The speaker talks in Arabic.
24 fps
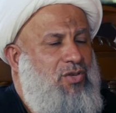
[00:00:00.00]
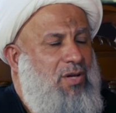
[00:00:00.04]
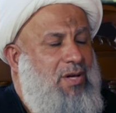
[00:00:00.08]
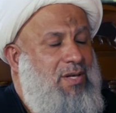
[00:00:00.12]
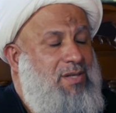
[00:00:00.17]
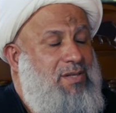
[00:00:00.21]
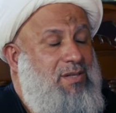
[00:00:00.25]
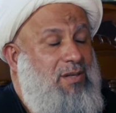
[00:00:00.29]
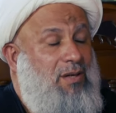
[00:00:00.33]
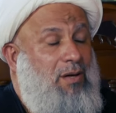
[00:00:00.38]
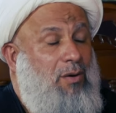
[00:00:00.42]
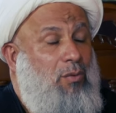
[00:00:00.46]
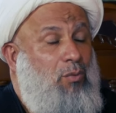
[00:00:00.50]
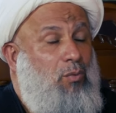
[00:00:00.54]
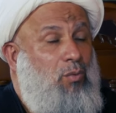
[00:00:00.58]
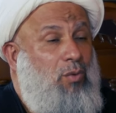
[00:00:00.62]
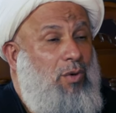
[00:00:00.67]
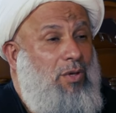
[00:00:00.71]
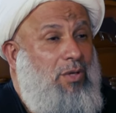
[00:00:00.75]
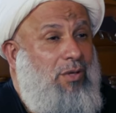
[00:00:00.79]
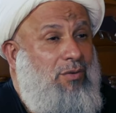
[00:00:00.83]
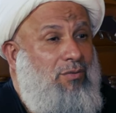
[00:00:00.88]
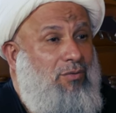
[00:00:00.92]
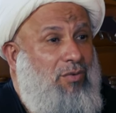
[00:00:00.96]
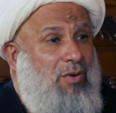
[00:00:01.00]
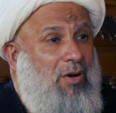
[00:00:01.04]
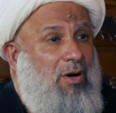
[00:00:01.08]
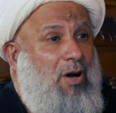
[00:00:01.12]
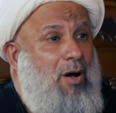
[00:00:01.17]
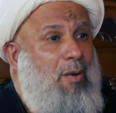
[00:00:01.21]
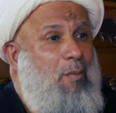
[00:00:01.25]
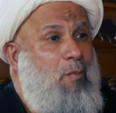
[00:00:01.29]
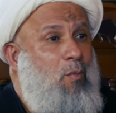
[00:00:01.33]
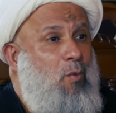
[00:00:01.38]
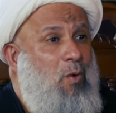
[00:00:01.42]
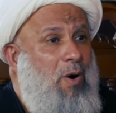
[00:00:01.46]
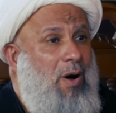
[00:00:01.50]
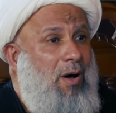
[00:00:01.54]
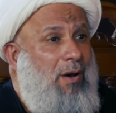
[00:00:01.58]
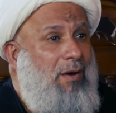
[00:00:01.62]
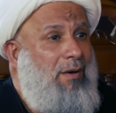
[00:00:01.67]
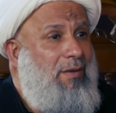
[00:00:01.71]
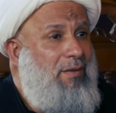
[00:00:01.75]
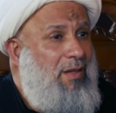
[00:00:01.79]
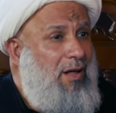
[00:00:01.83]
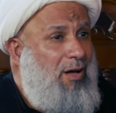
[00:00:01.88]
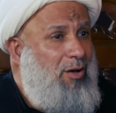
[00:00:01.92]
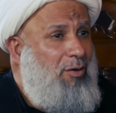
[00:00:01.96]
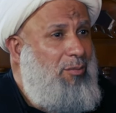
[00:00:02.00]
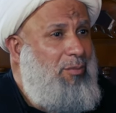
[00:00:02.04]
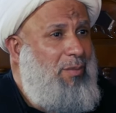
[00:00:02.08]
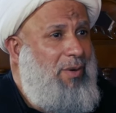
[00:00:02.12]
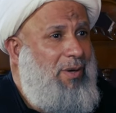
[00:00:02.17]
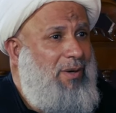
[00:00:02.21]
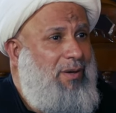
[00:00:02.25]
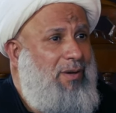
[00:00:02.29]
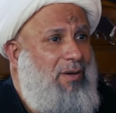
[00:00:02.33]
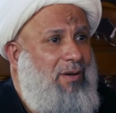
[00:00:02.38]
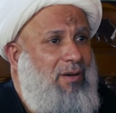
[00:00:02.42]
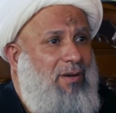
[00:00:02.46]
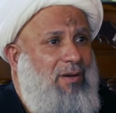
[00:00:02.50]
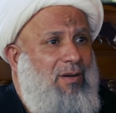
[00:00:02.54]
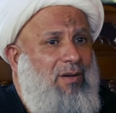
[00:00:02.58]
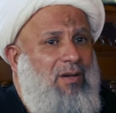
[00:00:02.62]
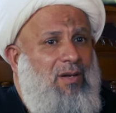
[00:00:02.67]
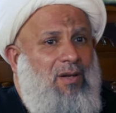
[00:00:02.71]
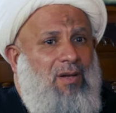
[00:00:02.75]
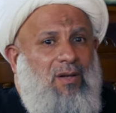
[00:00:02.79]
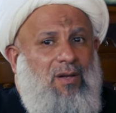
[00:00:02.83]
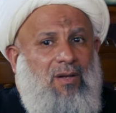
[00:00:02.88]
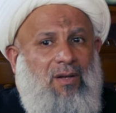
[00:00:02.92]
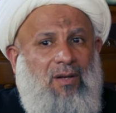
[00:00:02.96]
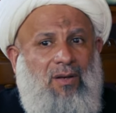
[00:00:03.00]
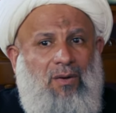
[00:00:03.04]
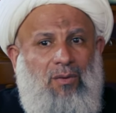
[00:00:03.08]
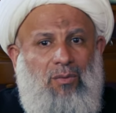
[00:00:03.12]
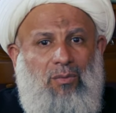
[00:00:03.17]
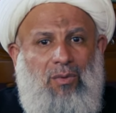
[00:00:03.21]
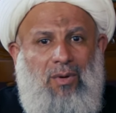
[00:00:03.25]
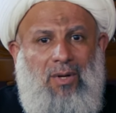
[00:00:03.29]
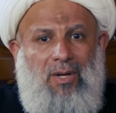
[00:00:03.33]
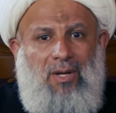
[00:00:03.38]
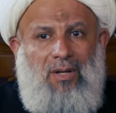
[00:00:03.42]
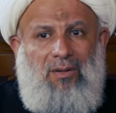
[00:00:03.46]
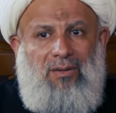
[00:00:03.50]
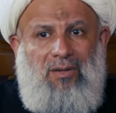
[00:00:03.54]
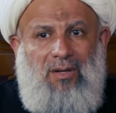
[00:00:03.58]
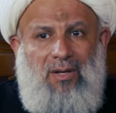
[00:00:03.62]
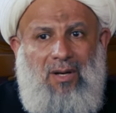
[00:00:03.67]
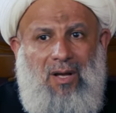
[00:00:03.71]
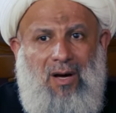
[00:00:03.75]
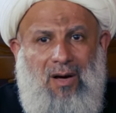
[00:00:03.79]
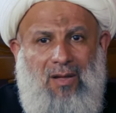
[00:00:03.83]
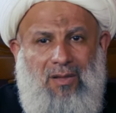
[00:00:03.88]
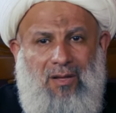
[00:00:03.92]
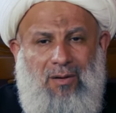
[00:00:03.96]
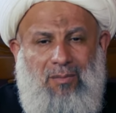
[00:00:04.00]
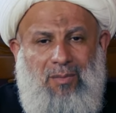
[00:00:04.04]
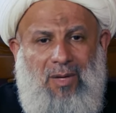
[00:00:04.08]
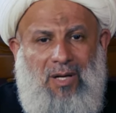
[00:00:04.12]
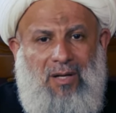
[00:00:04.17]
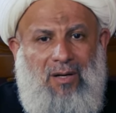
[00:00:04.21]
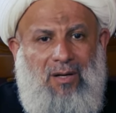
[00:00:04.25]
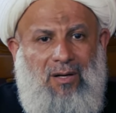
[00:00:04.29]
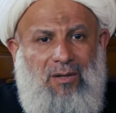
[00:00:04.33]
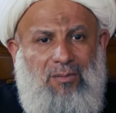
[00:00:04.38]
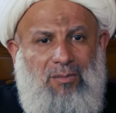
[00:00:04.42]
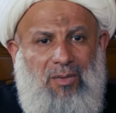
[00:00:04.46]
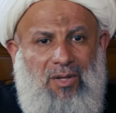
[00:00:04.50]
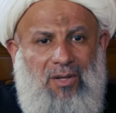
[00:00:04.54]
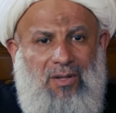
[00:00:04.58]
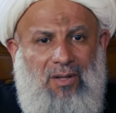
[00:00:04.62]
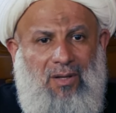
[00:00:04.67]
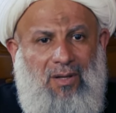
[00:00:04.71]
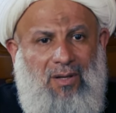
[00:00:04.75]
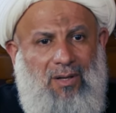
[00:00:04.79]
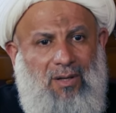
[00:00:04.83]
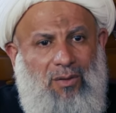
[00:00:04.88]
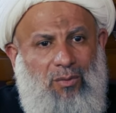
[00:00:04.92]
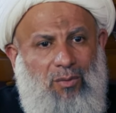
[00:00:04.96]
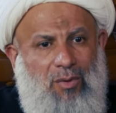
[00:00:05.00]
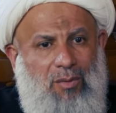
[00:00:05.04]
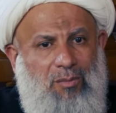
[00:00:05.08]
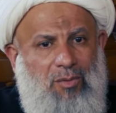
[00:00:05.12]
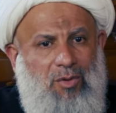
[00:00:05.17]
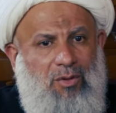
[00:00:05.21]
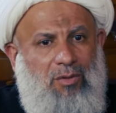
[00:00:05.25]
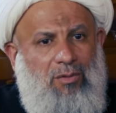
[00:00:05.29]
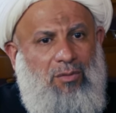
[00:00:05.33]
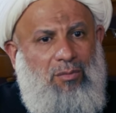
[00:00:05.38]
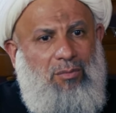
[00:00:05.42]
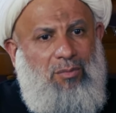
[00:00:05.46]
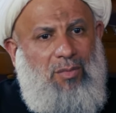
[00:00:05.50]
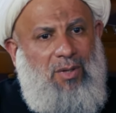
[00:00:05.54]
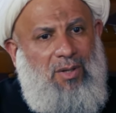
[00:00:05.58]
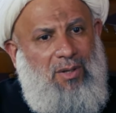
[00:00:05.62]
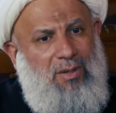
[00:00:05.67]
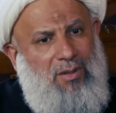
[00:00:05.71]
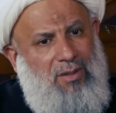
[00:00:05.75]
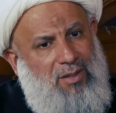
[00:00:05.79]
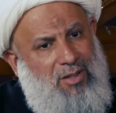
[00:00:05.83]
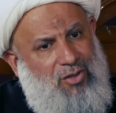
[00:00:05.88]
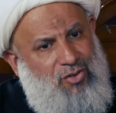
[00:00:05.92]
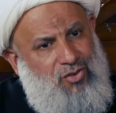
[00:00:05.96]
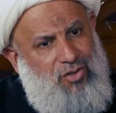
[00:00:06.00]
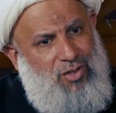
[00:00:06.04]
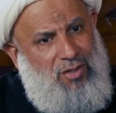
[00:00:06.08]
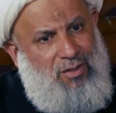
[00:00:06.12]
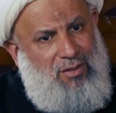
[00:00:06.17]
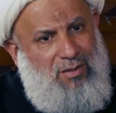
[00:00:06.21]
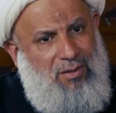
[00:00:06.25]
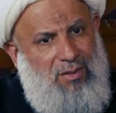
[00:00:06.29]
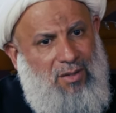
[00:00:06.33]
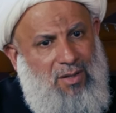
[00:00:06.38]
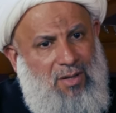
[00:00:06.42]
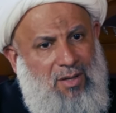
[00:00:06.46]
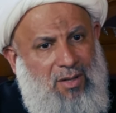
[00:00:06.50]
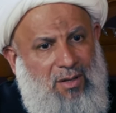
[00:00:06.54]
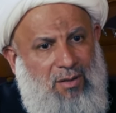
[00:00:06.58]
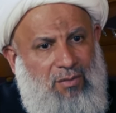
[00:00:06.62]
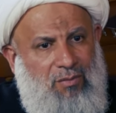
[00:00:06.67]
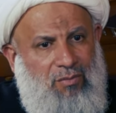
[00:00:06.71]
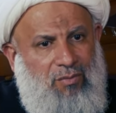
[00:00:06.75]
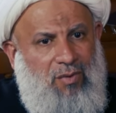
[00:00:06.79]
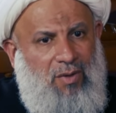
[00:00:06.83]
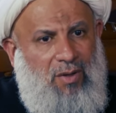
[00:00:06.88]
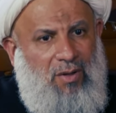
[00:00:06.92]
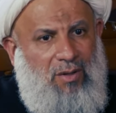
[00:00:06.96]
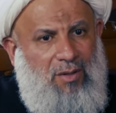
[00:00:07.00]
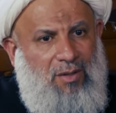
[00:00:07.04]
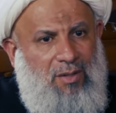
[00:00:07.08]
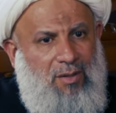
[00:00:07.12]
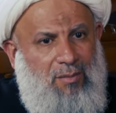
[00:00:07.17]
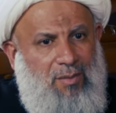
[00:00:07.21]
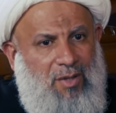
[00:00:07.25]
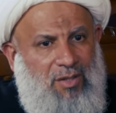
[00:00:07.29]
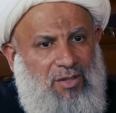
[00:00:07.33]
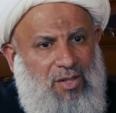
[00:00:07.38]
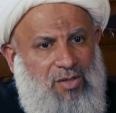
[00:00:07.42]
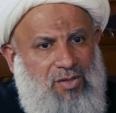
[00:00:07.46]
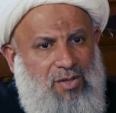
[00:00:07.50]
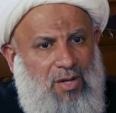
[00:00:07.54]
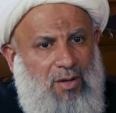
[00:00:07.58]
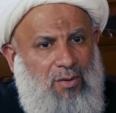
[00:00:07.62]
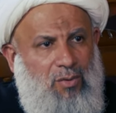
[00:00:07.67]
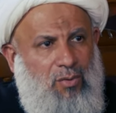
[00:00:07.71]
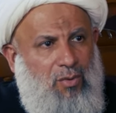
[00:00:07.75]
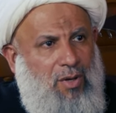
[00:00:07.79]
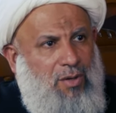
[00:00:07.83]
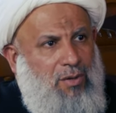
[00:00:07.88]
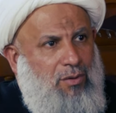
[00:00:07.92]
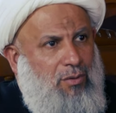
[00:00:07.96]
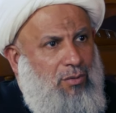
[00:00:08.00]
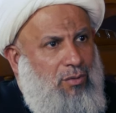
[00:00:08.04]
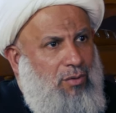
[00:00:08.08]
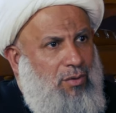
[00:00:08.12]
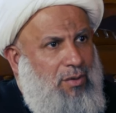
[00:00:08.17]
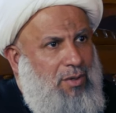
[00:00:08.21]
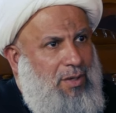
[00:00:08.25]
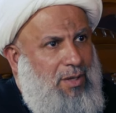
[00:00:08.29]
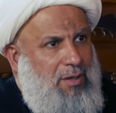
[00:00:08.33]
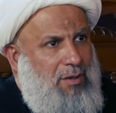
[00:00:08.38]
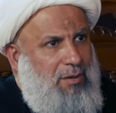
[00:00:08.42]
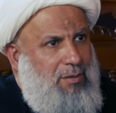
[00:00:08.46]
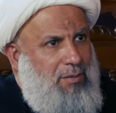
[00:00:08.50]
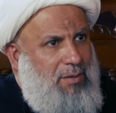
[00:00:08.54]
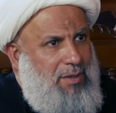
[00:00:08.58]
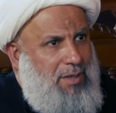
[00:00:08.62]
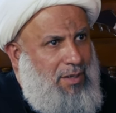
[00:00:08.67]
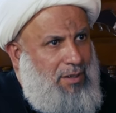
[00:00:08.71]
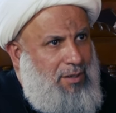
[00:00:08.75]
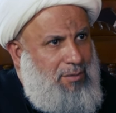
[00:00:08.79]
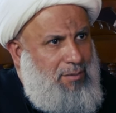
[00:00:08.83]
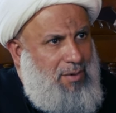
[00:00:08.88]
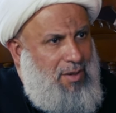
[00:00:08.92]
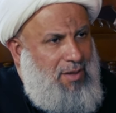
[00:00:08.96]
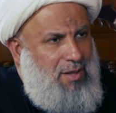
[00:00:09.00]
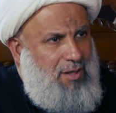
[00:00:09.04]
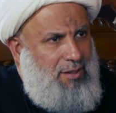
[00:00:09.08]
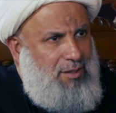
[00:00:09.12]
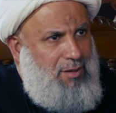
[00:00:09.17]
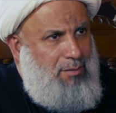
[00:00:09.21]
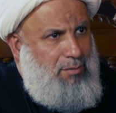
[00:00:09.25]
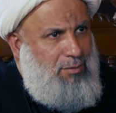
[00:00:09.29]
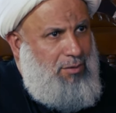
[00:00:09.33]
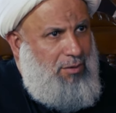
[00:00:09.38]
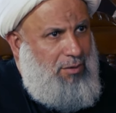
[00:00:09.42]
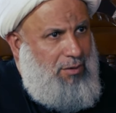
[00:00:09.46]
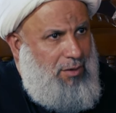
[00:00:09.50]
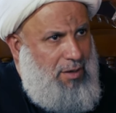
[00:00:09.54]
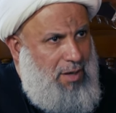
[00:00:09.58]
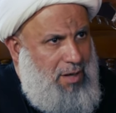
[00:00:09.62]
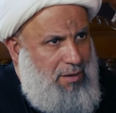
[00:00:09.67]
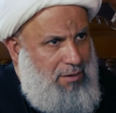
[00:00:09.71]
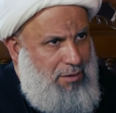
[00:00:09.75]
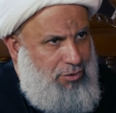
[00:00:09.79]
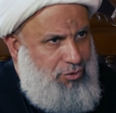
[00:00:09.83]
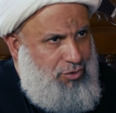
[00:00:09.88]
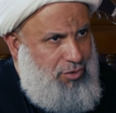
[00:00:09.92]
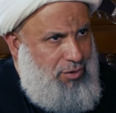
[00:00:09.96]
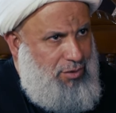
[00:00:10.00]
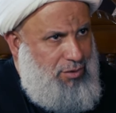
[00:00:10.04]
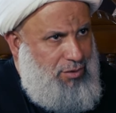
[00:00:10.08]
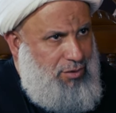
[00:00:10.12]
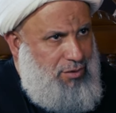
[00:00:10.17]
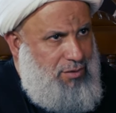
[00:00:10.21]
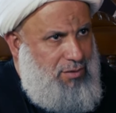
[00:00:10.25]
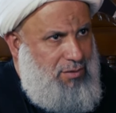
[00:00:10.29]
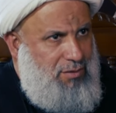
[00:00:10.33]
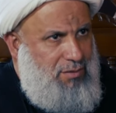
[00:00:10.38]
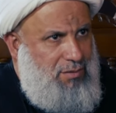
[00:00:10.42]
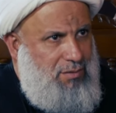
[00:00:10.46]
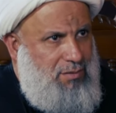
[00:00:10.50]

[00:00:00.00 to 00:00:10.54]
الشاسعة وينفق أموال ضخمة ويأتي إلى هذا المكان مثلا ومن ثم يرجع فعندما تساله انه يعني لماذا تبذل كل هذا الجهد؟